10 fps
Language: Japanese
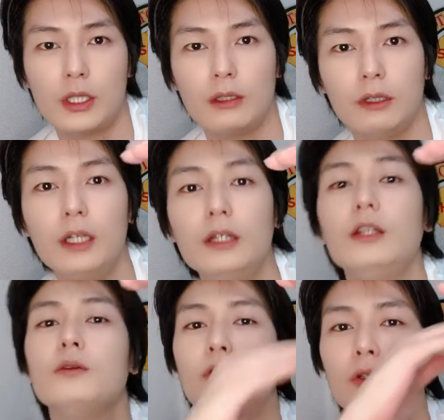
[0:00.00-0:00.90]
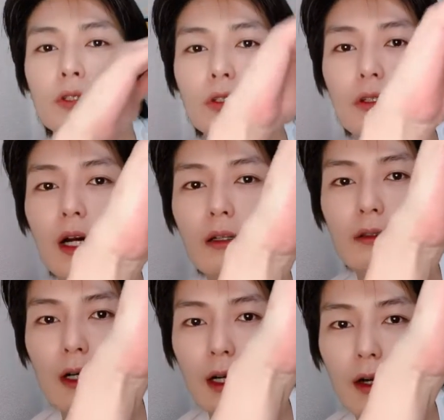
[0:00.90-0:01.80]
たくないっていう目標がある
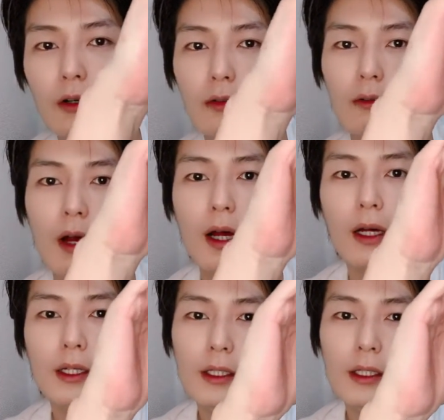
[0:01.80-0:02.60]
から、俺は